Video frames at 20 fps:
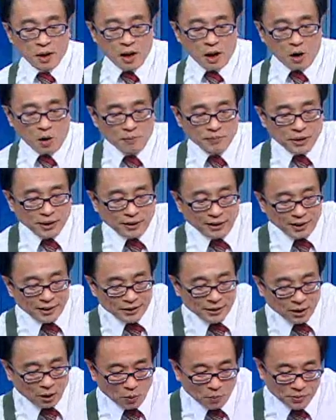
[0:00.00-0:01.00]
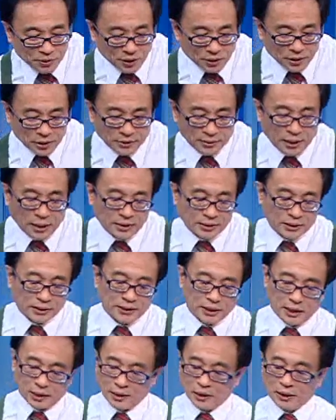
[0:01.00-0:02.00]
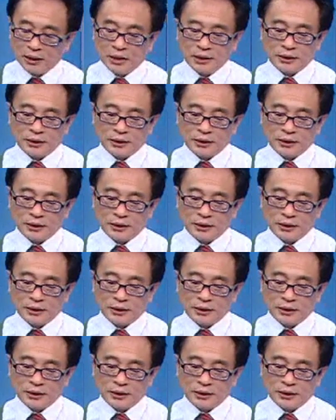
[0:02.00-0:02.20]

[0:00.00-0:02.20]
好，我们来看一下，我们要跟大家讲，像